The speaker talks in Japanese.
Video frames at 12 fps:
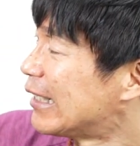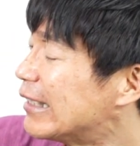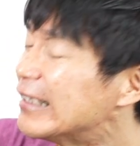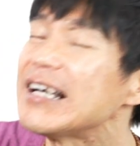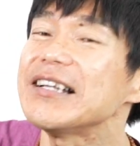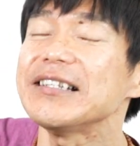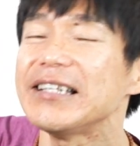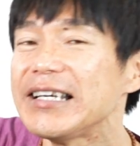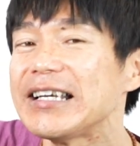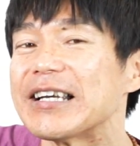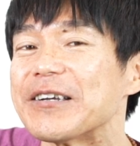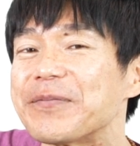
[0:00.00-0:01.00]
なん
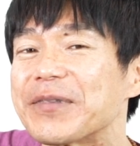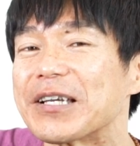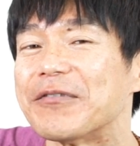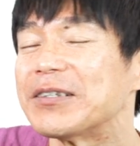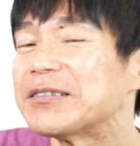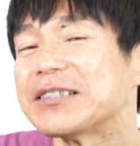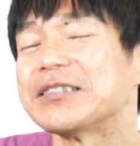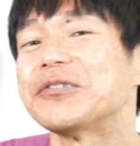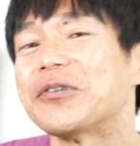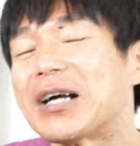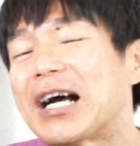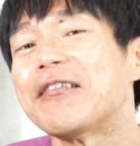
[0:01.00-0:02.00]
で私
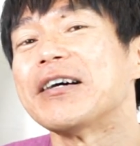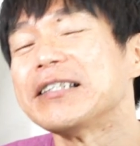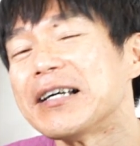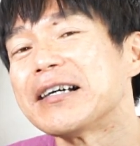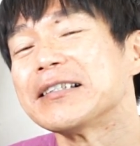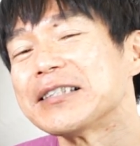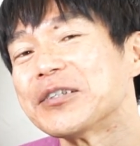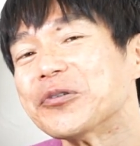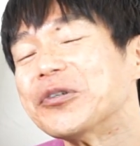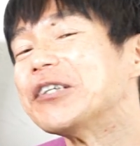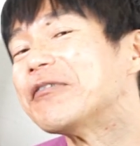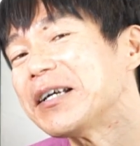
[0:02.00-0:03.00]
の可愛い赤ちゃん
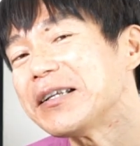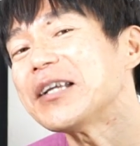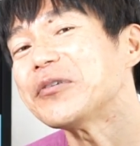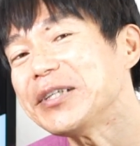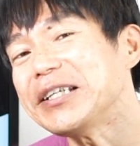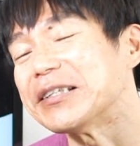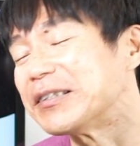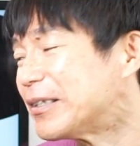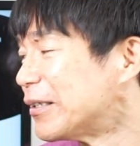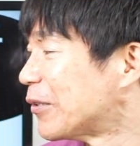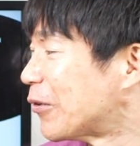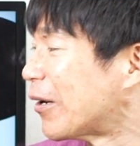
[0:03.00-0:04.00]
のお祝いなのに、
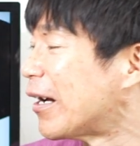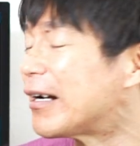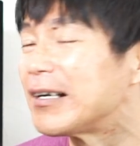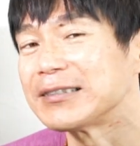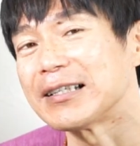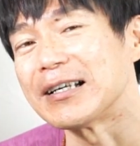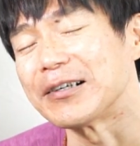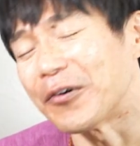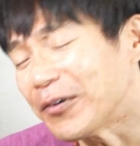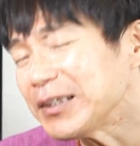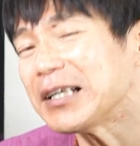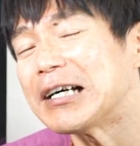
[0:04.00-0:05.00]
この赤ちゃん、
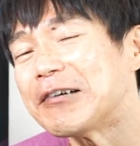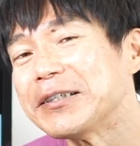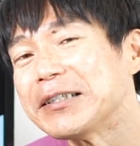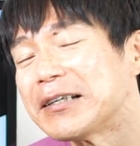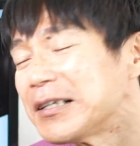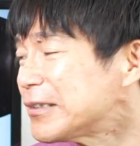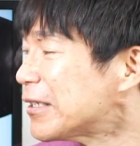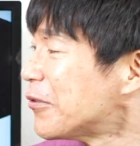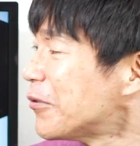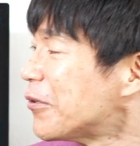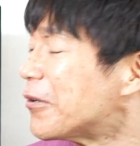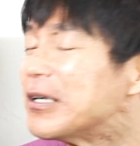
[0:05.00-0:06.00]
こんな可愛い赤ちゃ
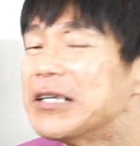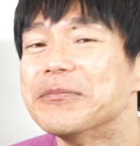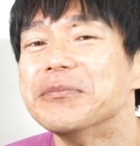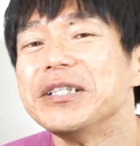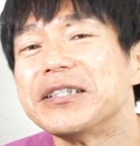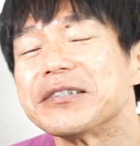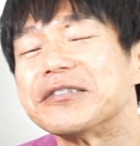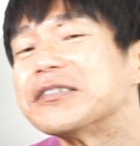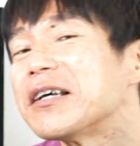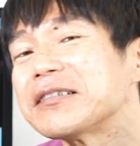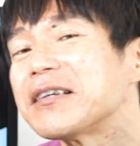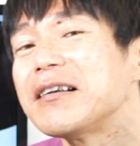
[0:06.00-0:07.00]
んを見てく
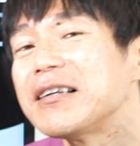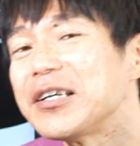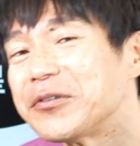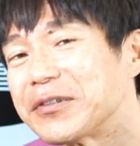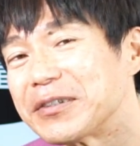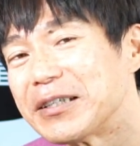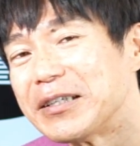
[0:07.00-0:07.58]
ださらないの、